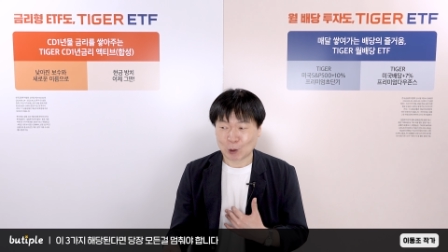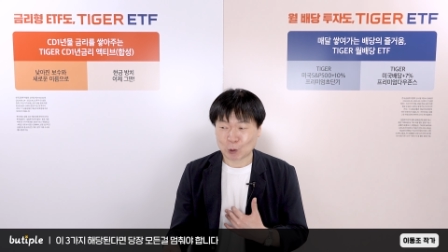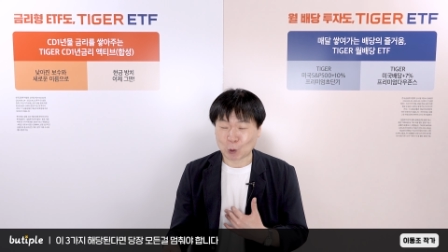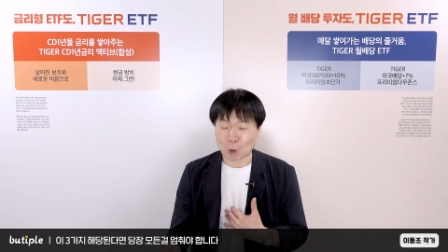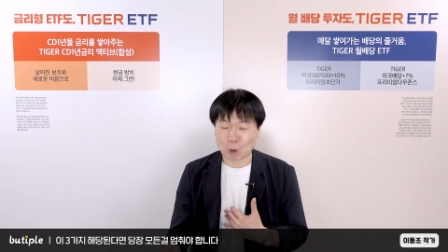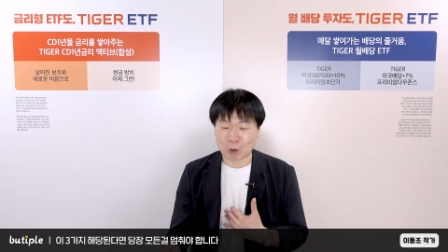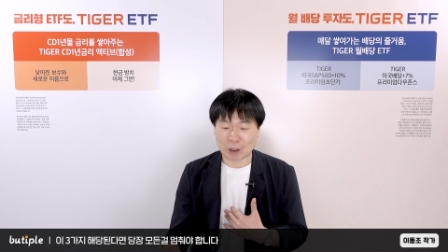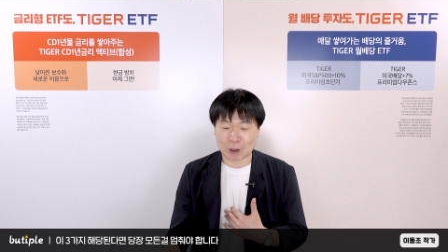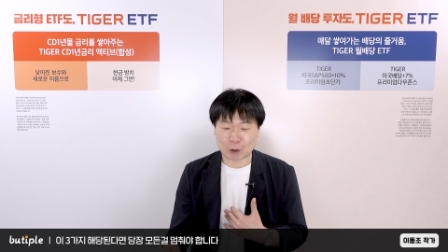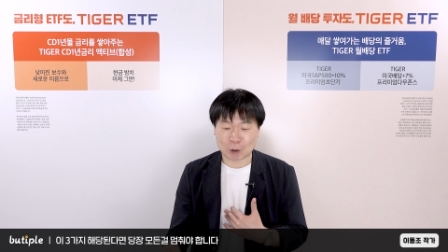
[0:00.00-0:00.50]

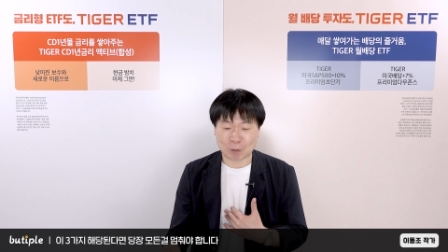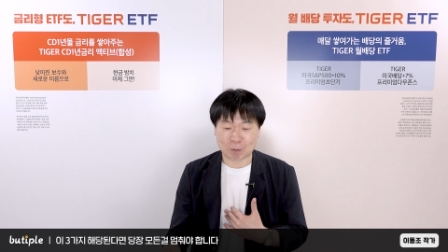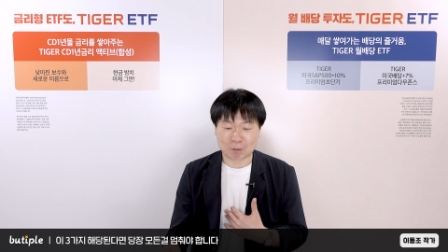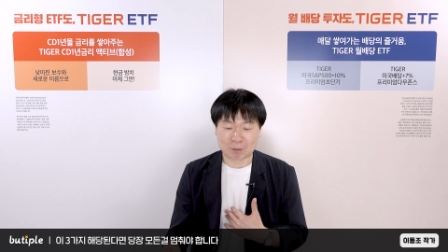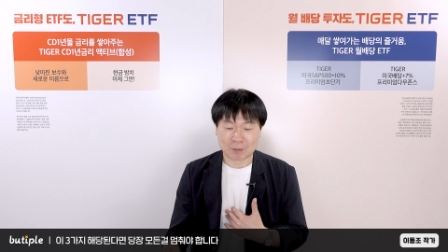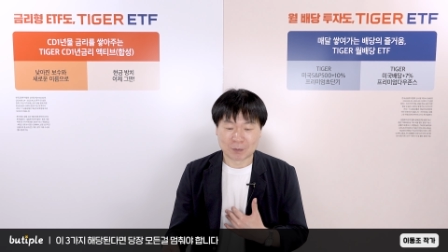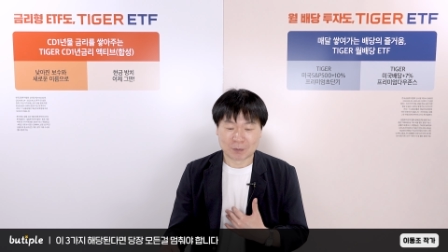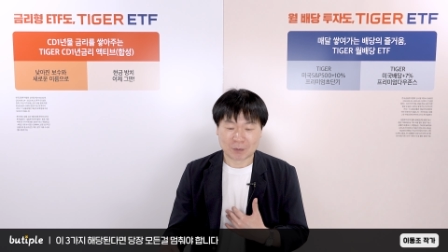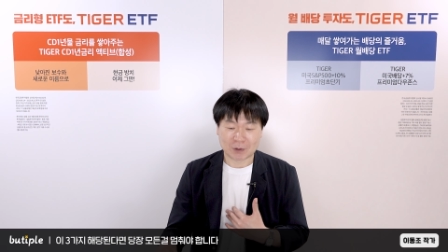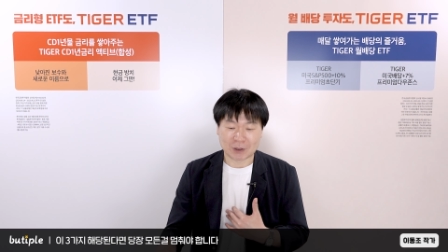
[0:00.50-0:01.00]
조언을
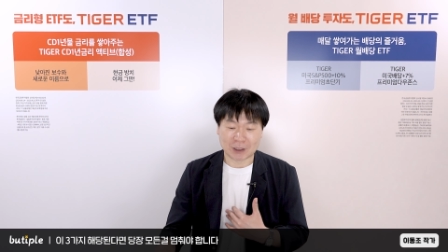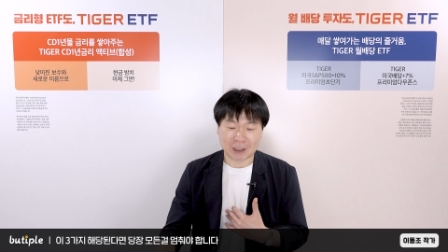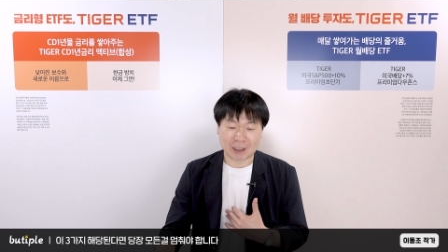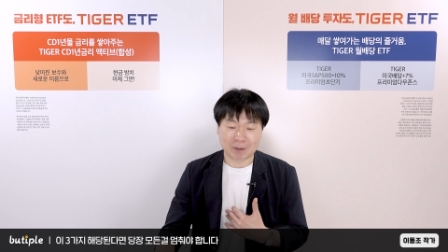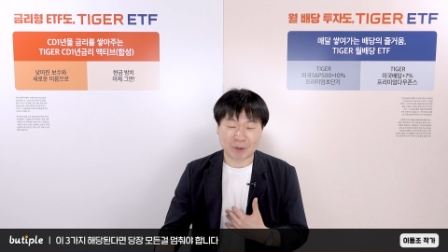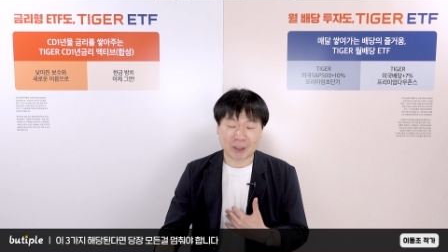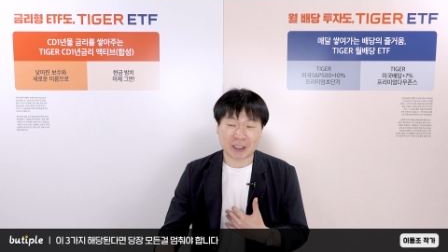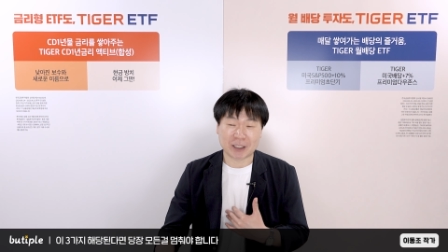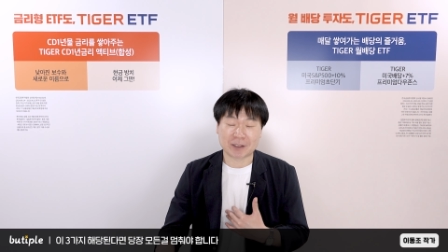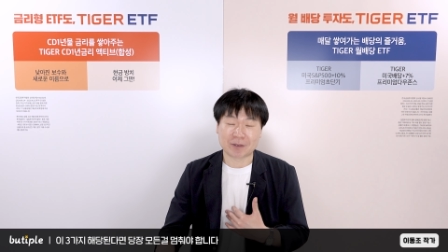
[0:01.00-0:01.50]
좀
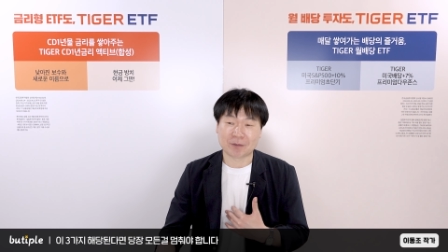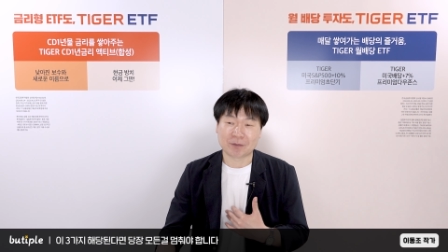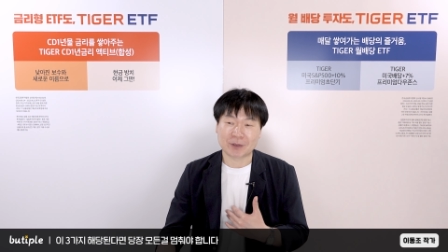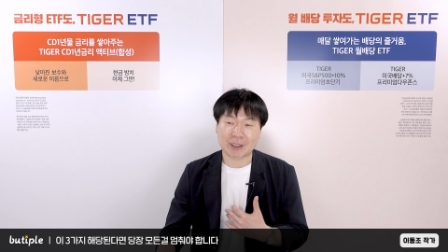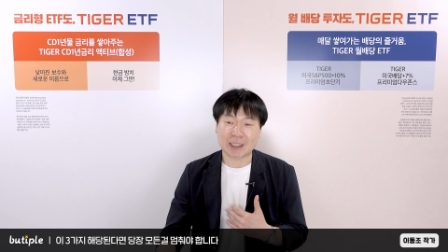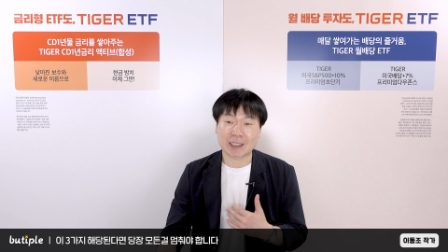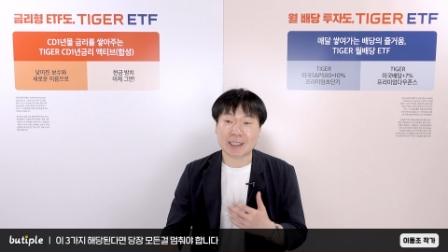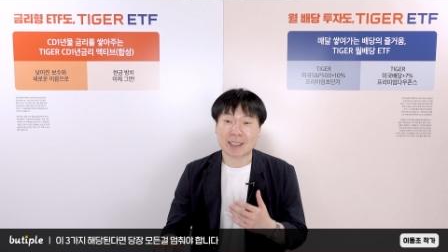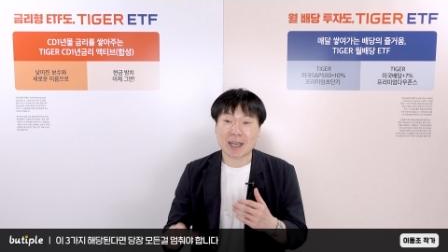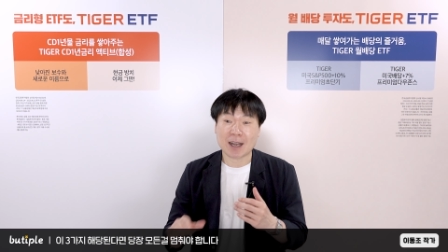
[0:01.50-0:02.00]
드리면
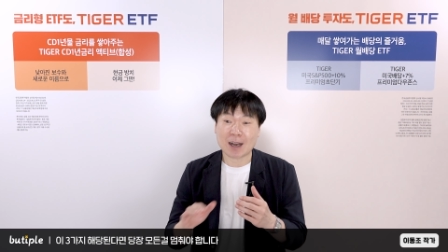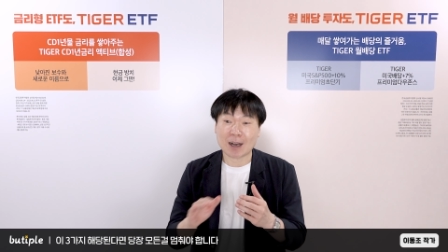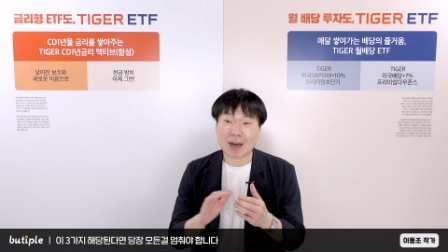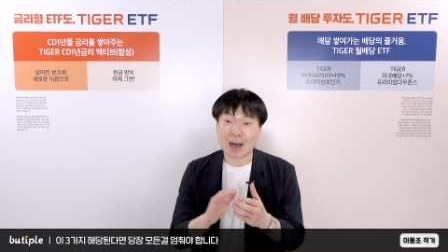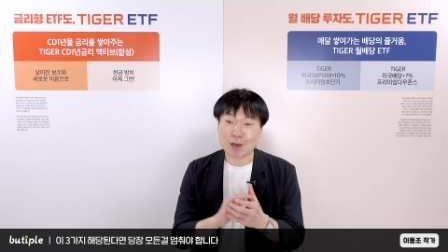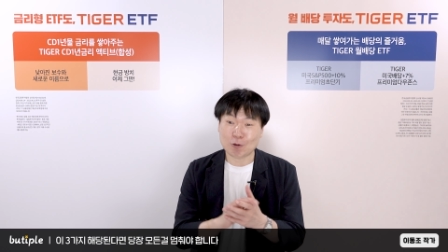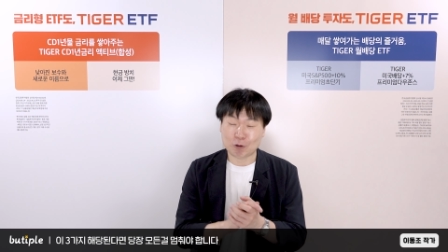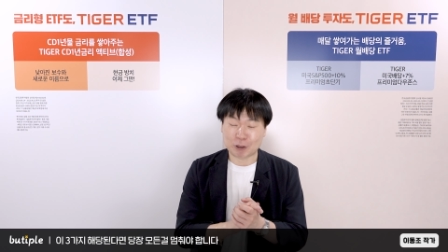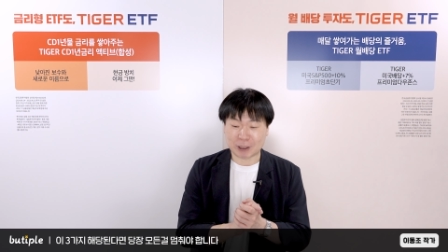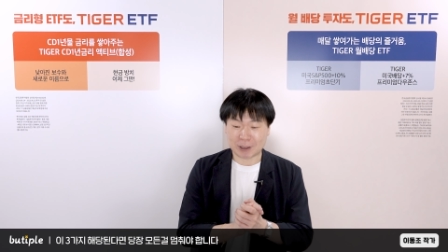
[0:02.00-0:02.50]
이렇게 생각을
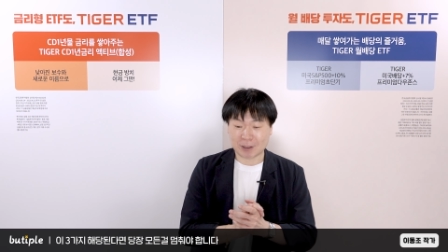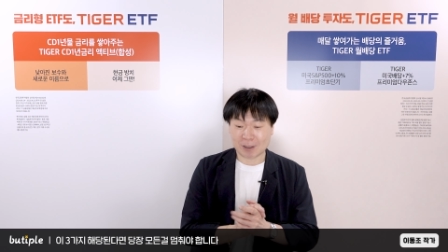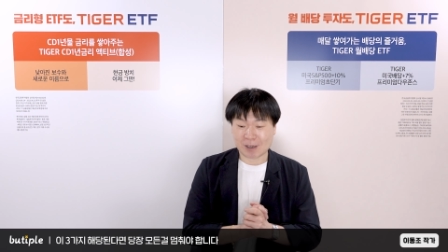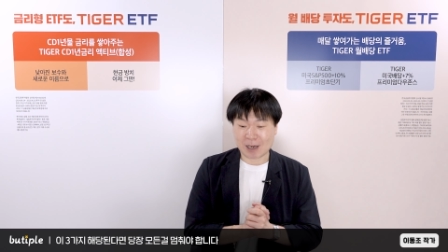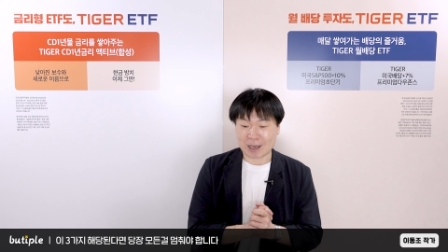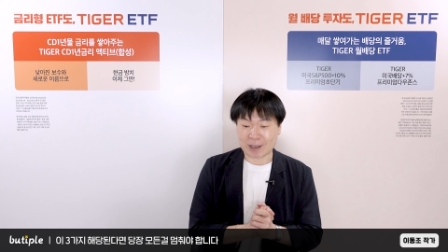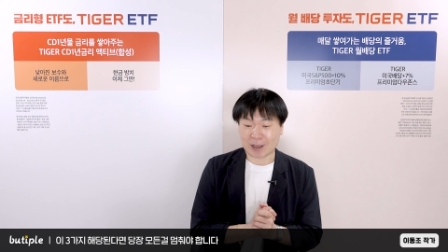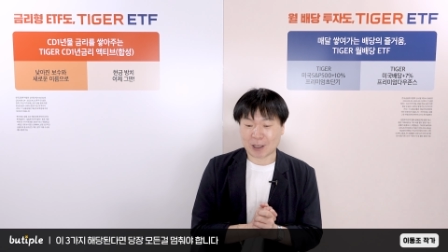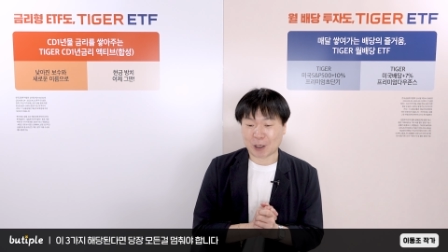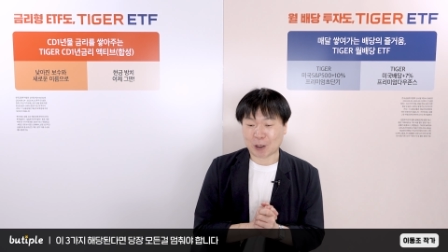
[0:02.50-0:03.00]
할 수 있을
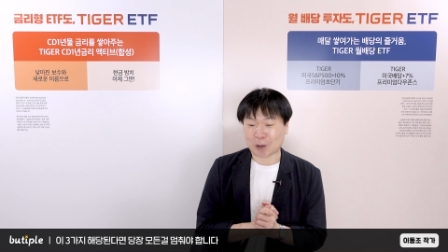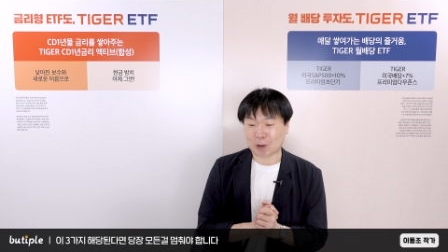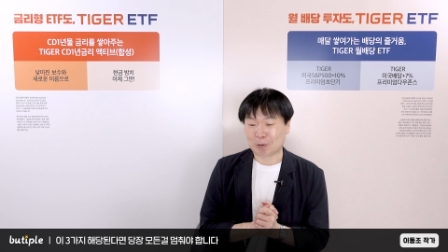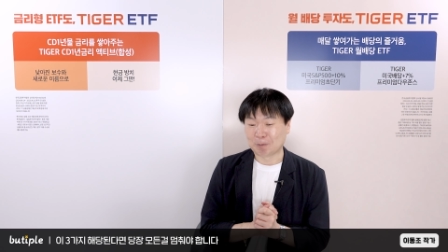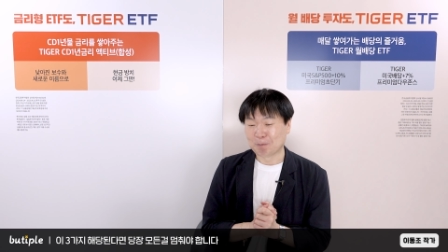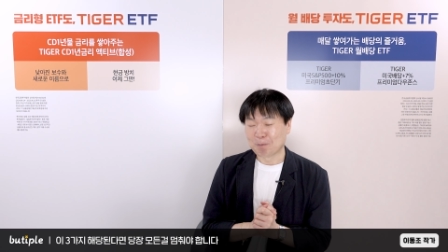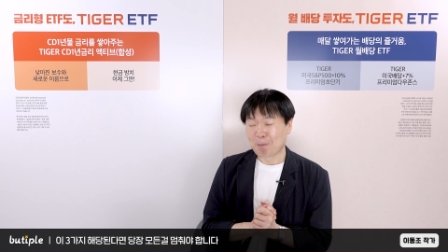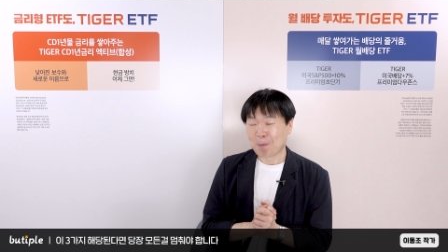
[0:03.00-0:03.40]
것 같아요.